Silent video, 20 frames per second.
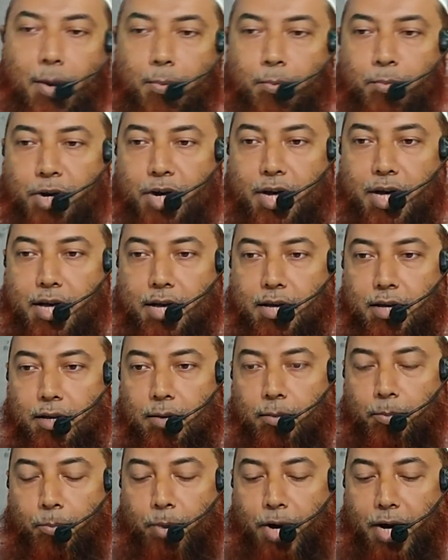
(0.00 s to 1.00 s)
আমরা
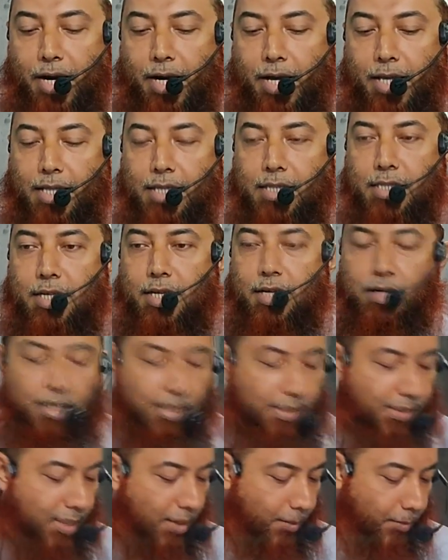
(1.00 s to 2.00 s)
বাংলাদেশের
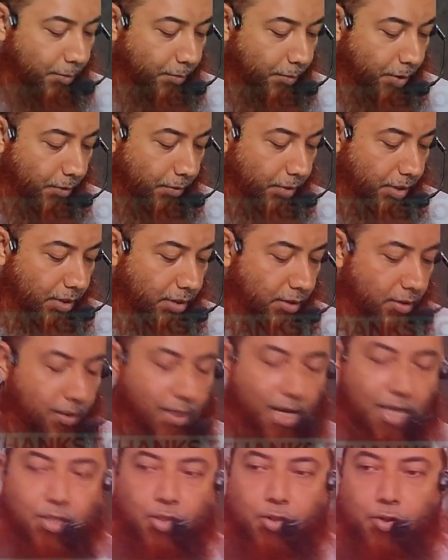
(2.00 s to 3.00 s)
ইসলামিক ফাউন্ডেশন
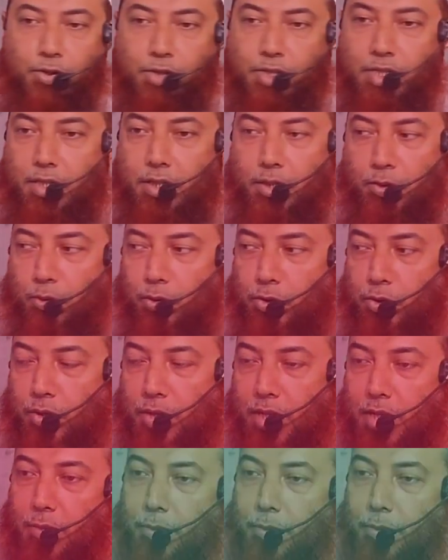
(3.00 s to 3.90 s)
রাষ্ট্র যেদিন ঘোষণা